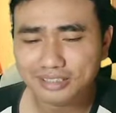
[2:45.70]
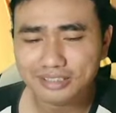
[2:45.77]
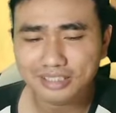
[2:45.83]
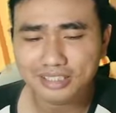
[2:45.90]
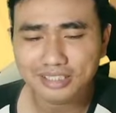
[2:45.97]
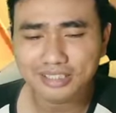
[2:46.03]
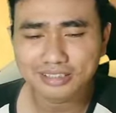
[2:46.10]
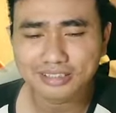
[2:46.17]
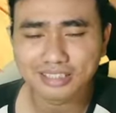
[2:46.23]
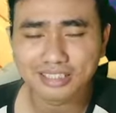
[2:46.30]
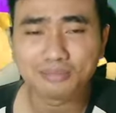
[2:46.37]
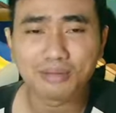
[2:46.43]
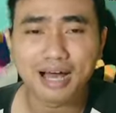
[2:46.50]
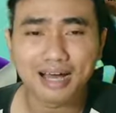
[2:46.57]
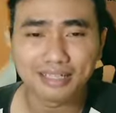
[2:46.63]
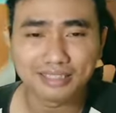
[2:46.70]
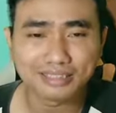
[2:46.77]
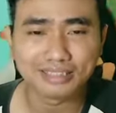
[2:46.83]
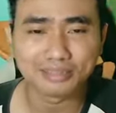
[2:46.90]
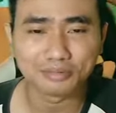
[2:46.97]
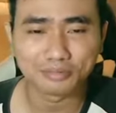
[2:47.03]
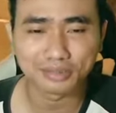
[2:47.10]
sih ngeselin banget
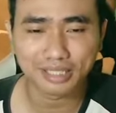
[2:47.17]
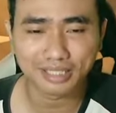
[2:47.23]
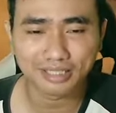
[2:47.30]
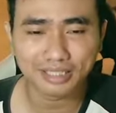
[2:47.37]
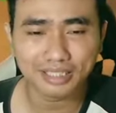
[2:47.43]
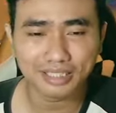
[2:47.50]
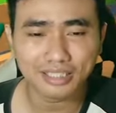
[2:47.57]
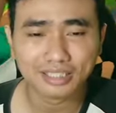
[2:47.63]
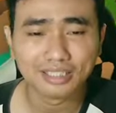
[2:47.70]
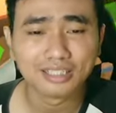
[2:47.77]
sih temennya jadi